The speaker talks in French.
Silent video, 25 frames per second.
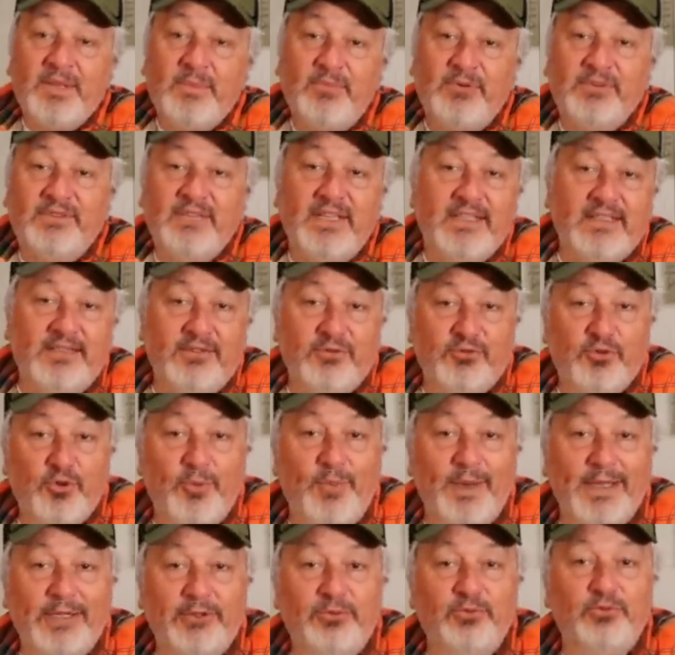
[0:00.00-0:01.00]
Peut-être qu'ils ne nous
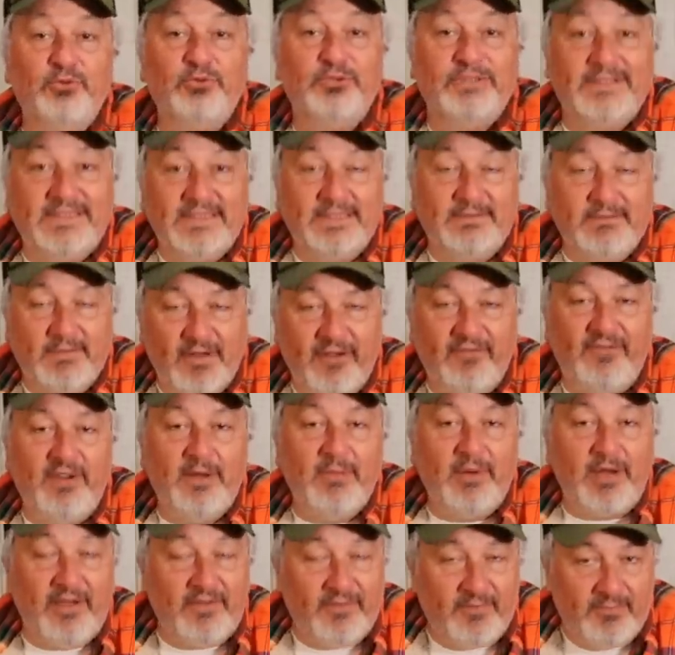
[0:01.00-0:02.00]
ont pas tout dit, mais
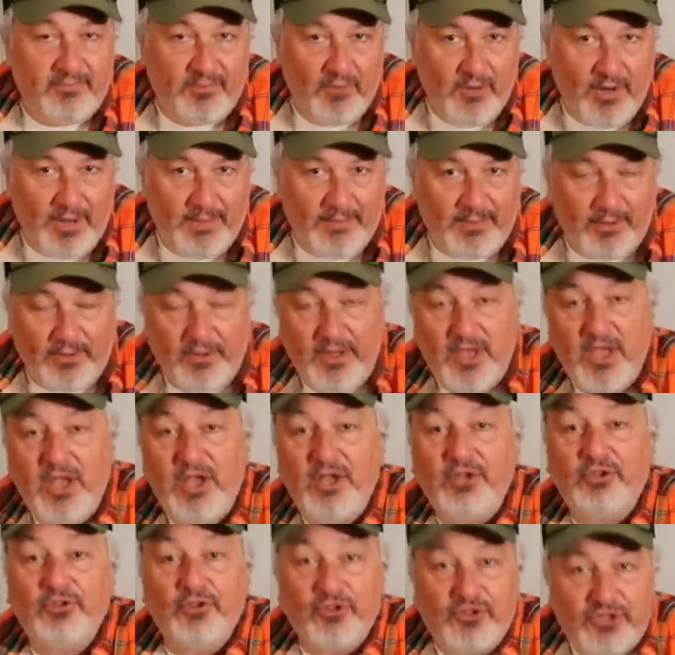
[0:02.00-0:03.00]
enfin bref, peu importe.
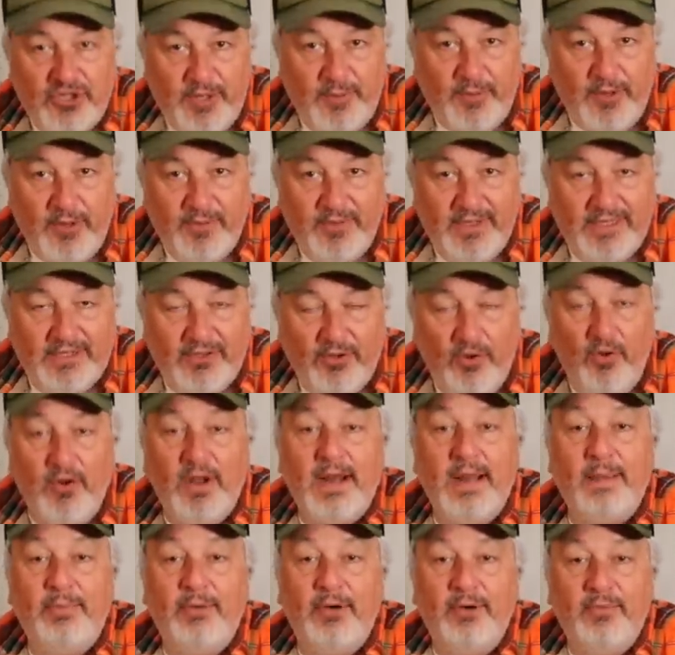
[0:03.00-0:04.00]
Dans un premier temps,
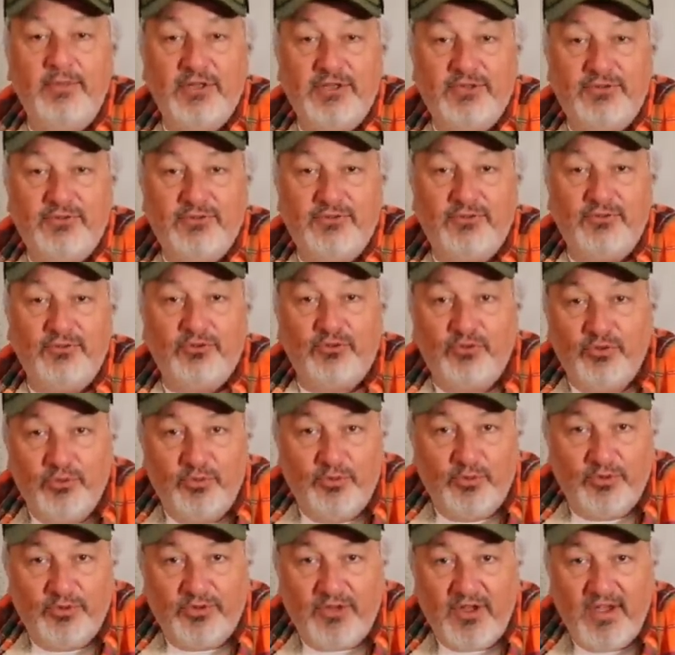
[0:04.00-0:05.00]
la première chose que tout
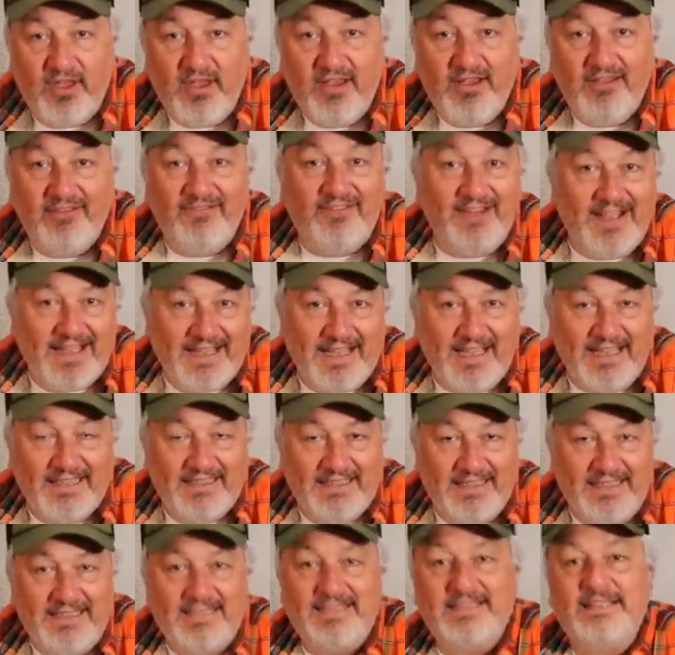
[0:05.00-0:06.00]
le monde va
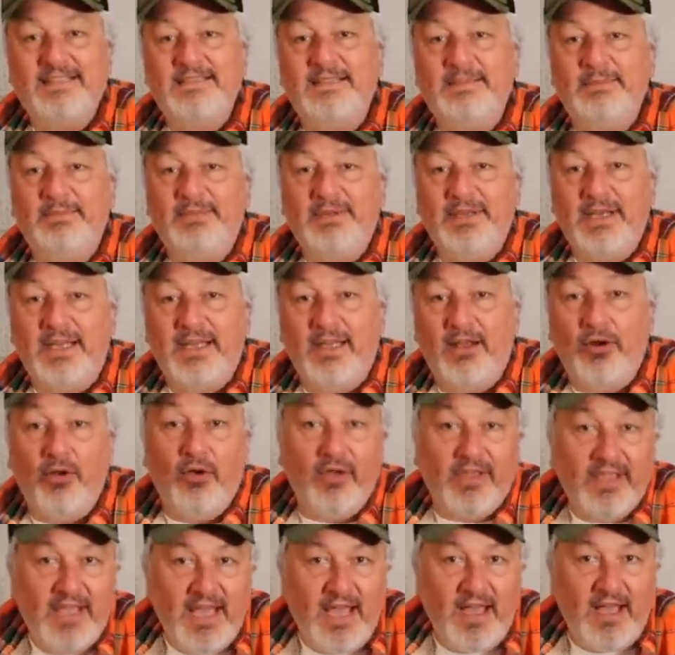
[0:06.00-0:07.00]
regarder c'est le CPI.
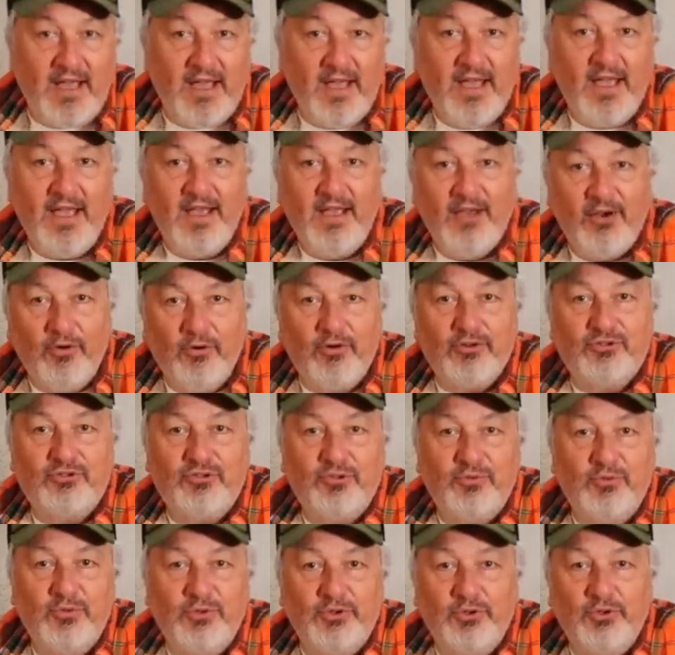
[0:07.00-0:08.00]
Alors hier,
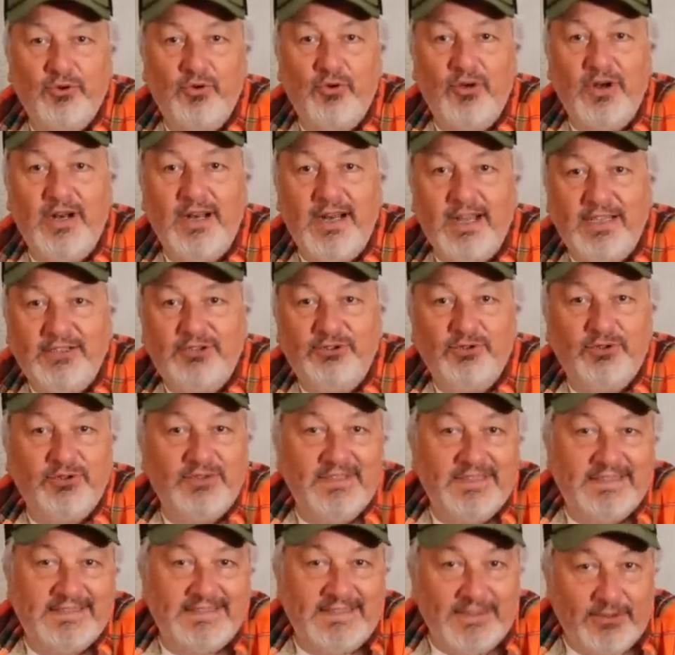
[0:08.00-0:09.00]
grosso modo, la
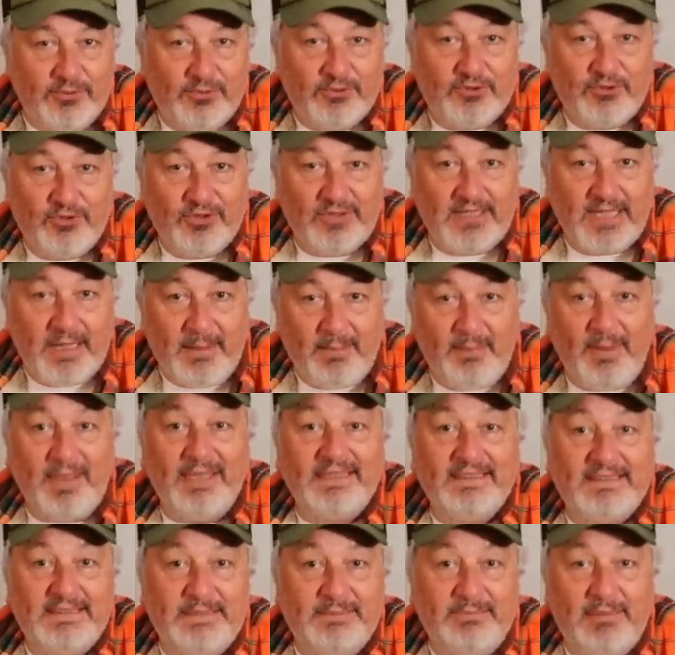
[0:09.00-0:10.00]
journée s'est concentrée
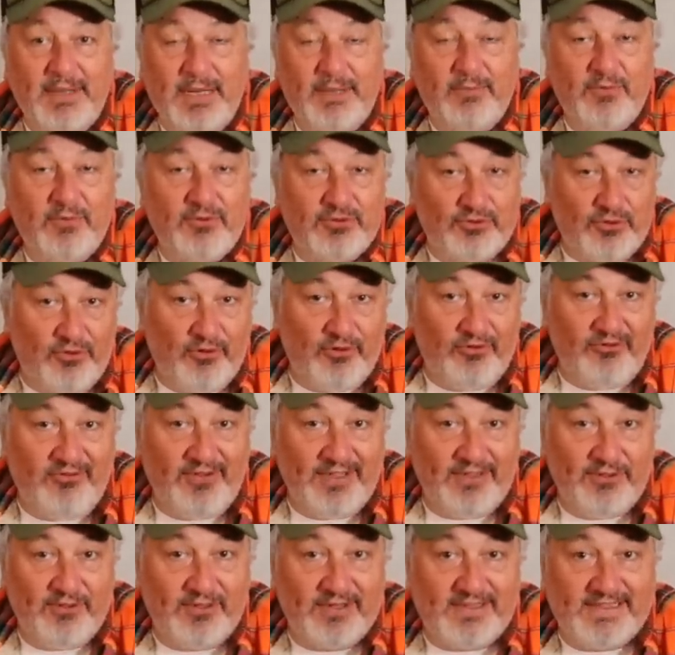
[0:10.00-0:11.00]
principalement sur le
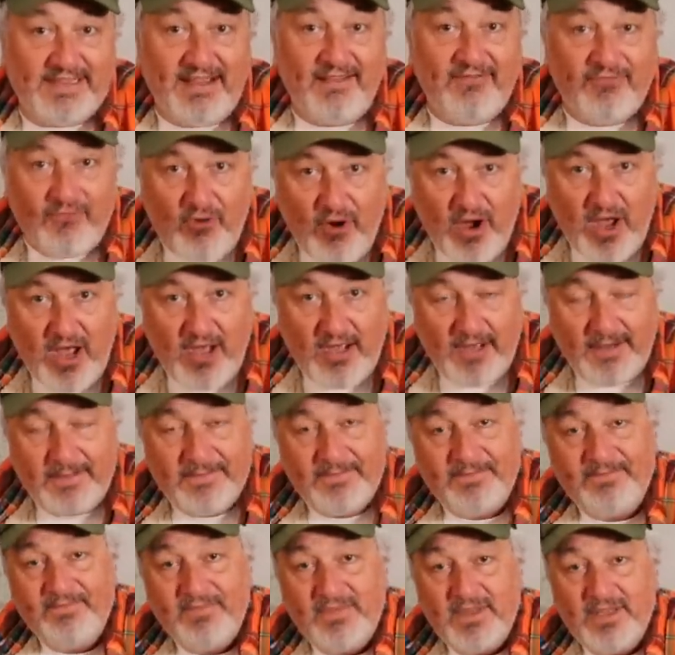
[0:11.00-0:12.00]
fait de savoir
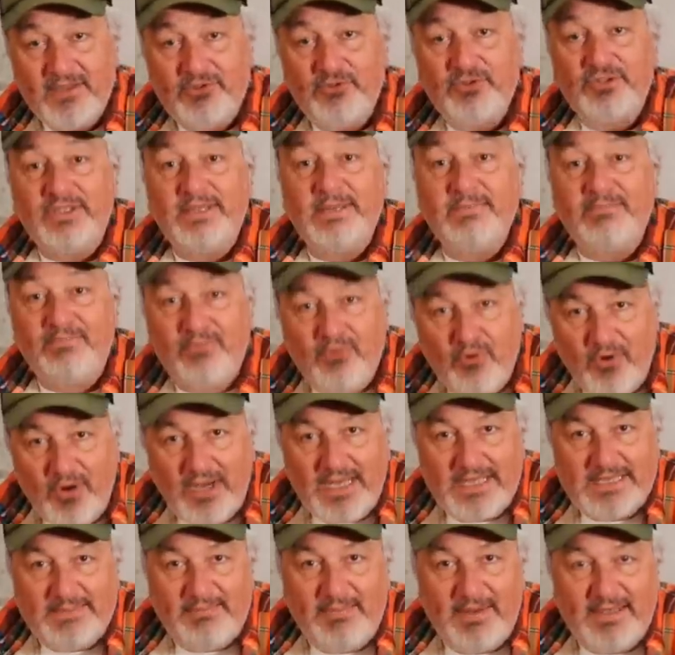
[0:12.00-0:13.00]
ce qui
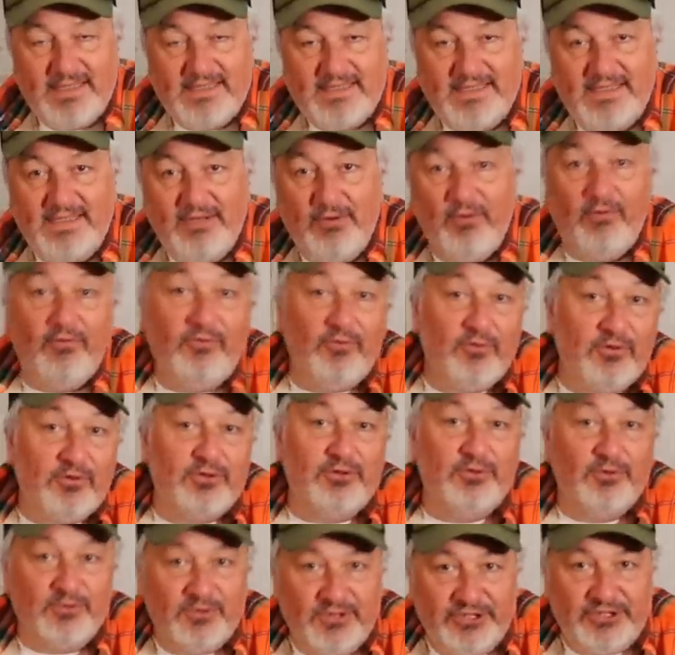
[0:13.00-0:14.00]
pourrait se passer en
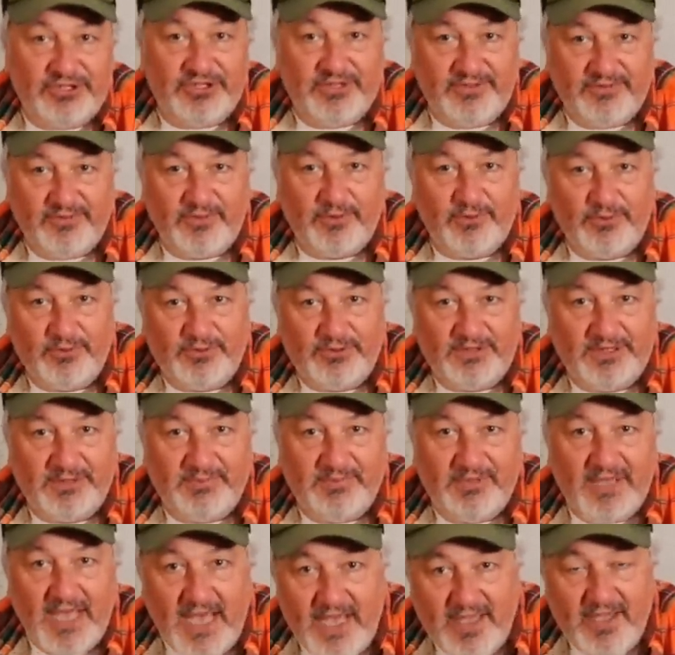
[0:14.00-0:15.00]
fonction des chiffres du
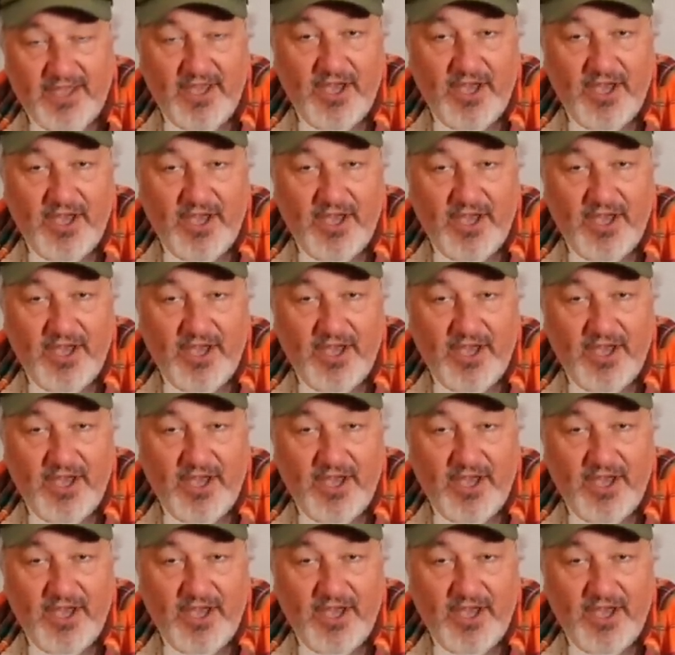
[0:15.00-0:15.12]
CPI.